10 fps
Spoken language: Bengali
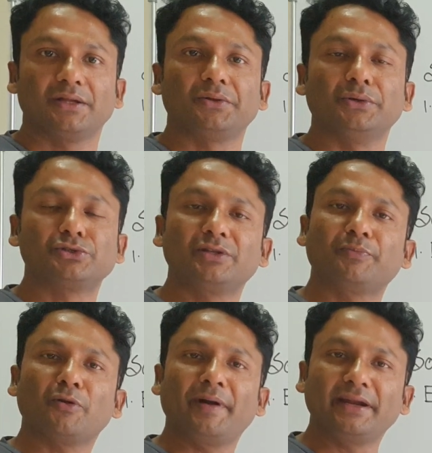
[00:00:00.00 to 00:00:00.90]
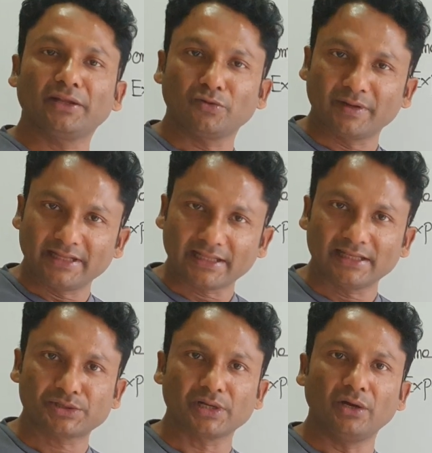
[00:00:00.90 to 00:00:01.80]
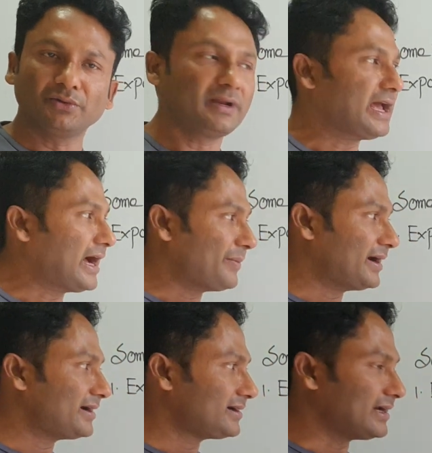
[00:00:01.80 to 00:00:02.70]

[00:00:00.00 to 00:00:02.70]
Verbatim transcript: তো যদি প্রমাণটা তোমরা দেখতে চাও তাহলে আমার